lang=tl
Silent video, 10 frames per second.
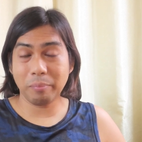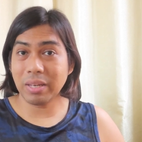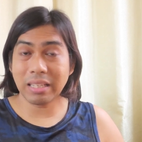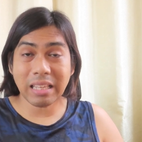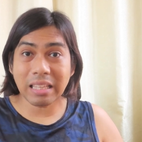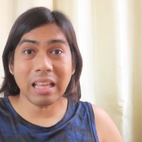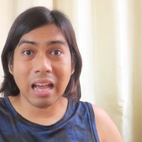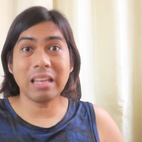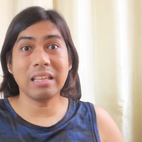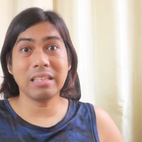
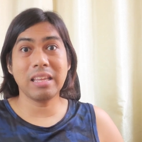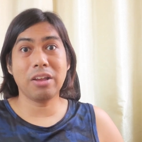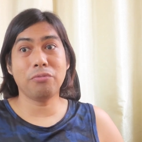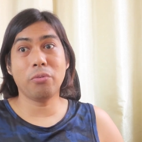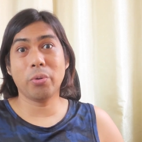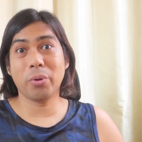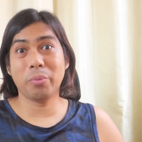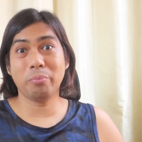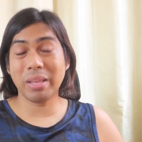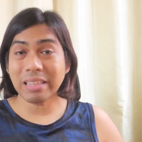pinagdadaanan niya
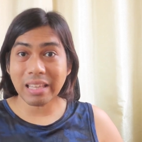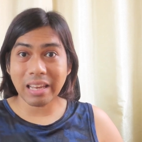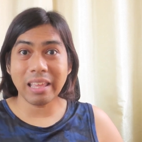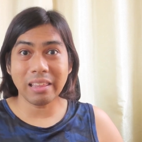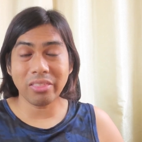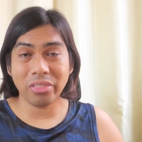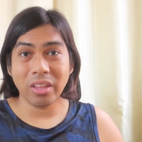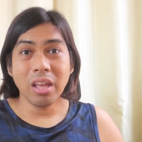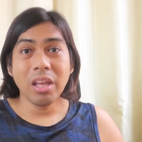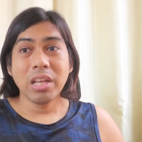for mental health.
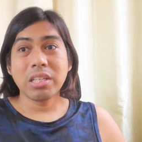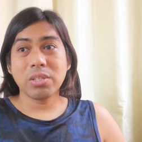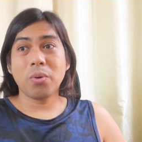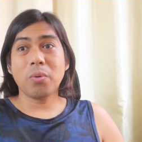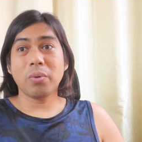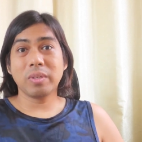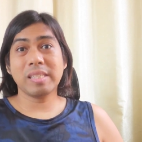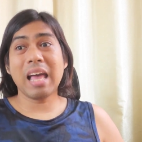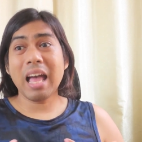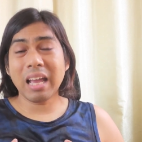So,
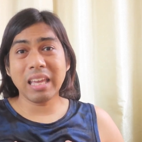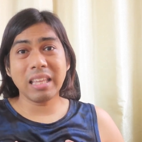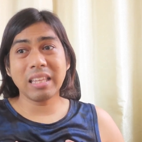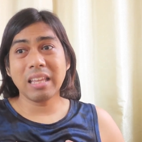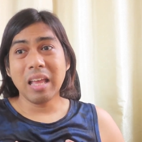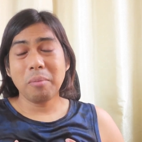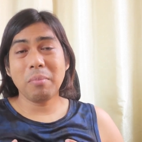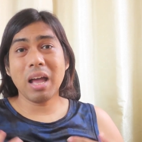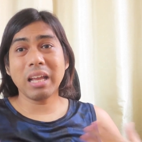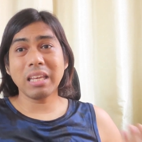sa akin,
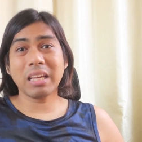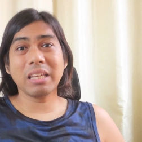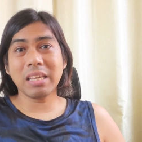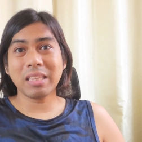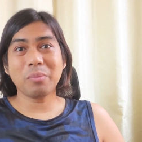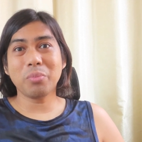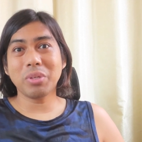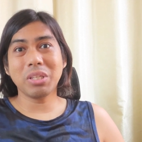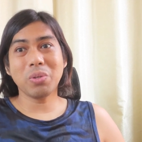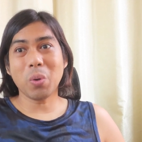maaaring nakikita
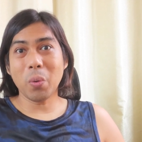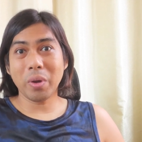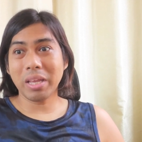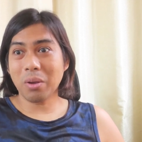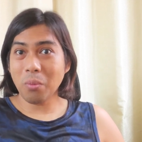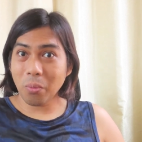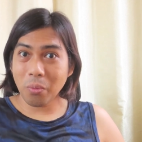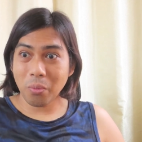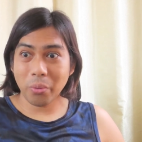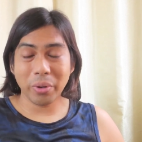po ninyong okay
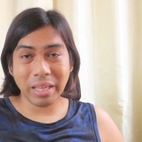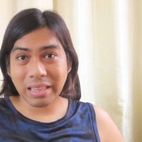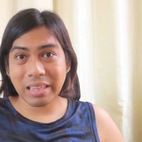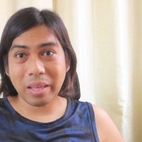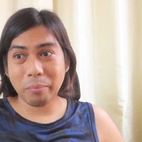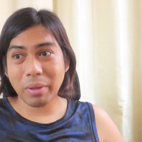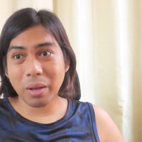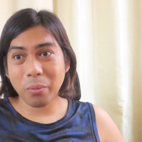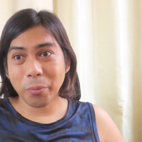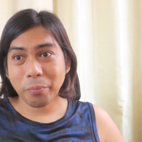ako or hindi,
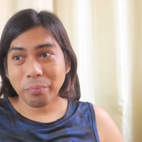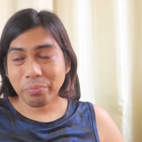pero